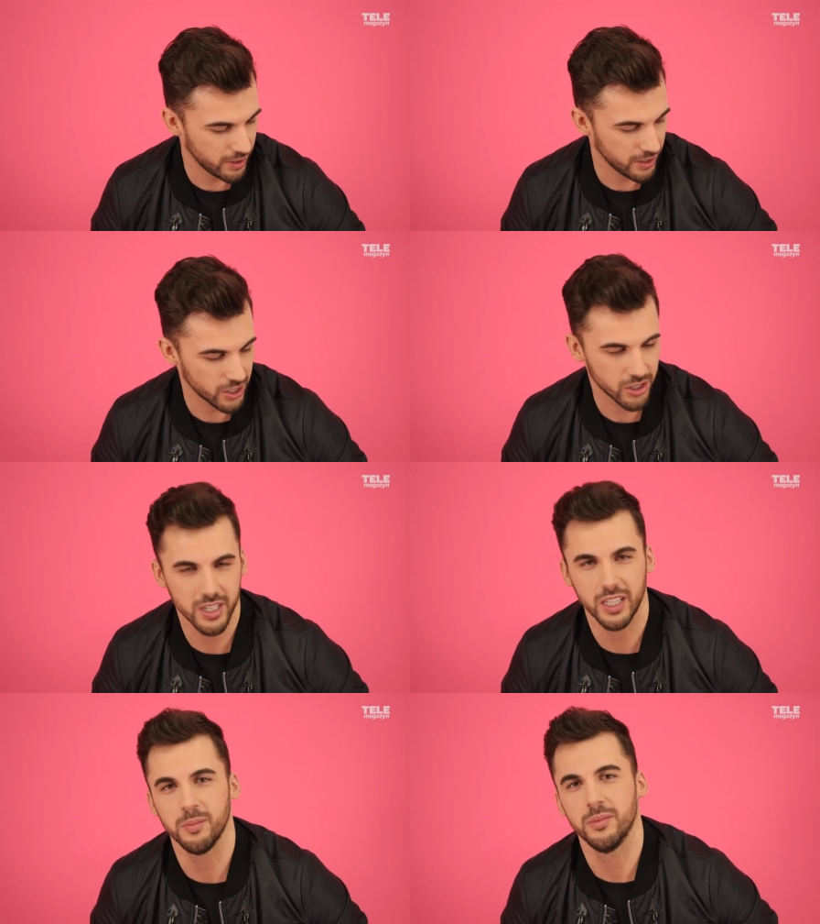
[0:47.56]
y, jeszcze
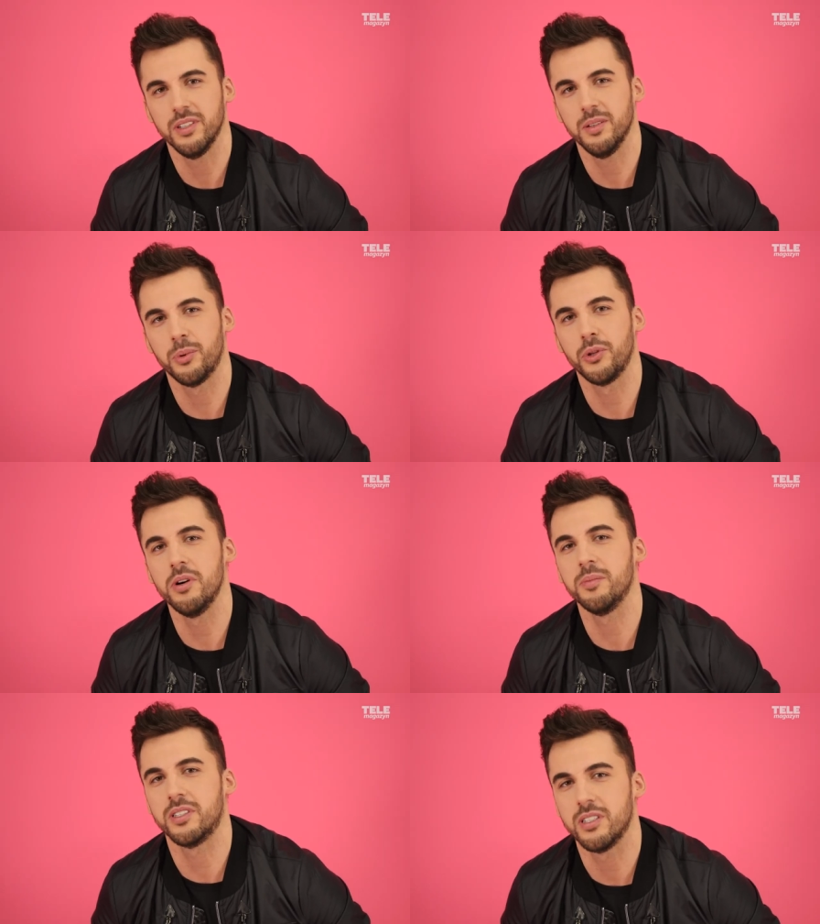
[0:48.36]
zanim y,
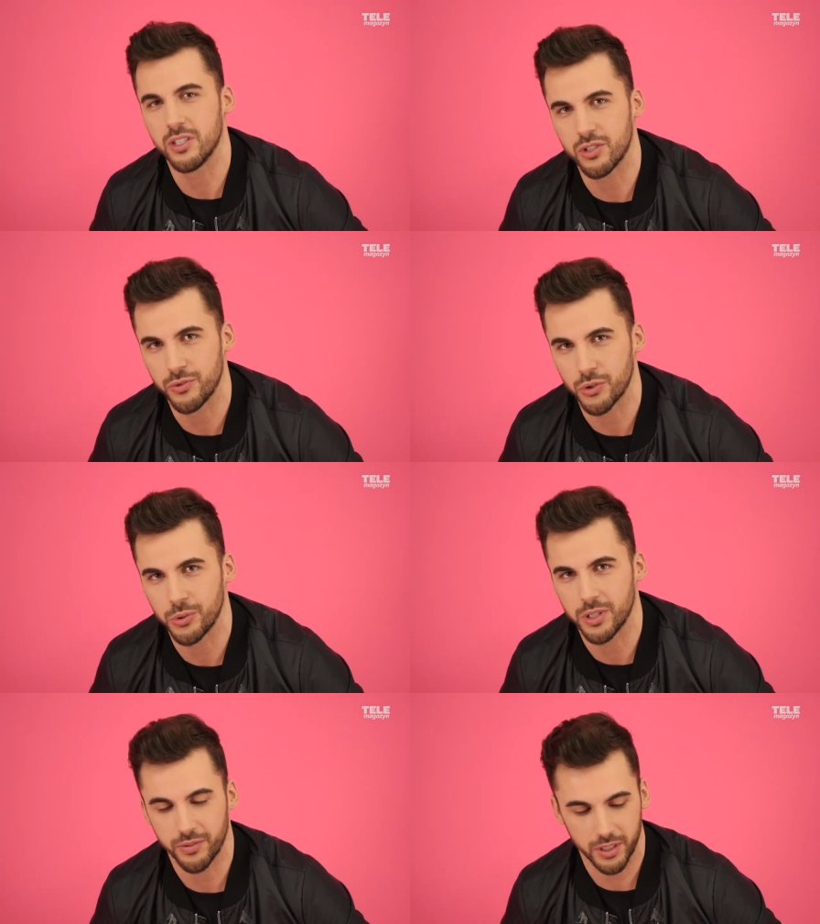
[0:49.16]
podjąłem decyzję, czy
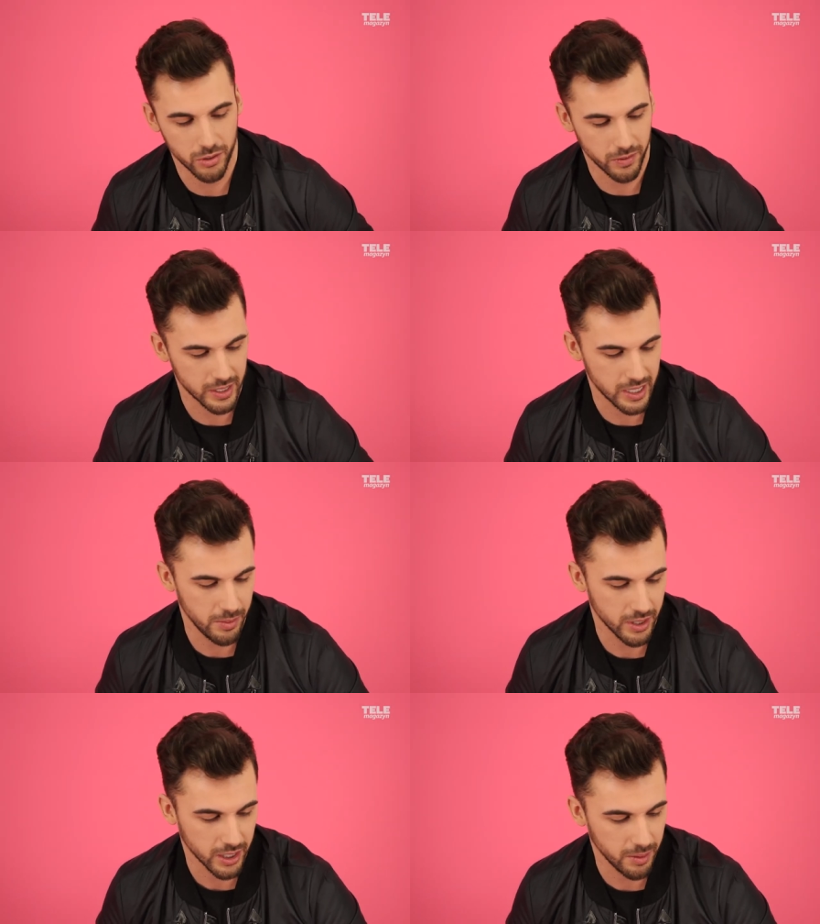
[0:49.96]
wziąć udział w Tańcu z
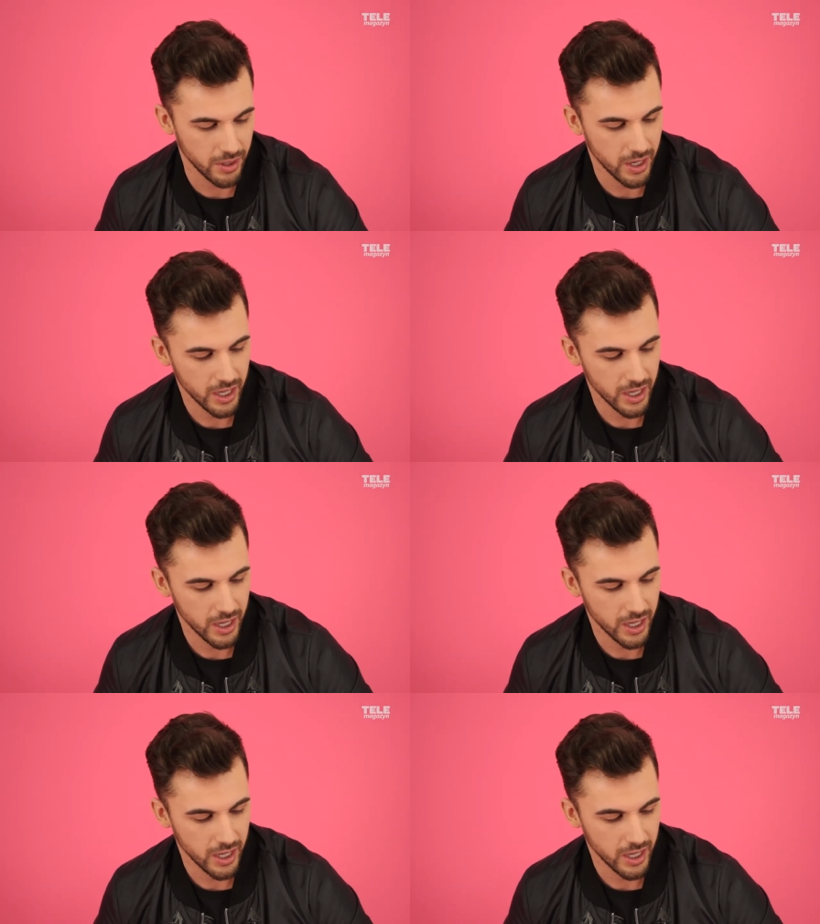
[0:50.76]
Gwiazdami. Takim